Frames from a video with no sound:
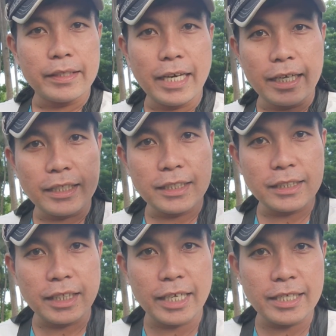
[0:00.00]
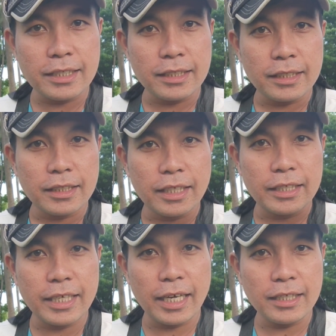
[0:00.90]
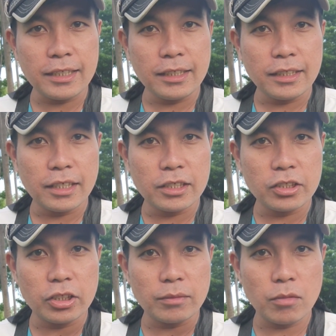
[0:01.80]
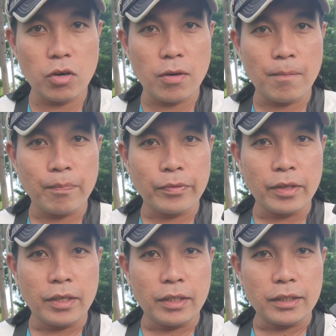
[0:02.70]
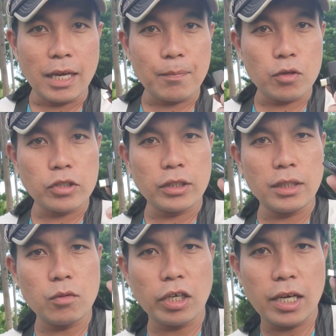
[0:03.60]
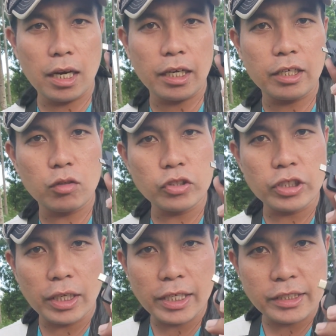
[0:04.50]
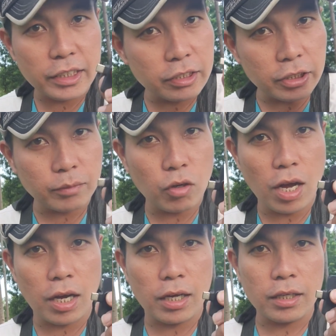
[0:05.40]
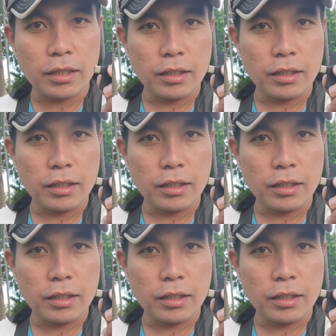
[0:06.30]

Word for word: Yan, nasa screen, ganyan, insert mo. Tapos, hindi mo na kailangan i-on siya guys. Insert mo lang.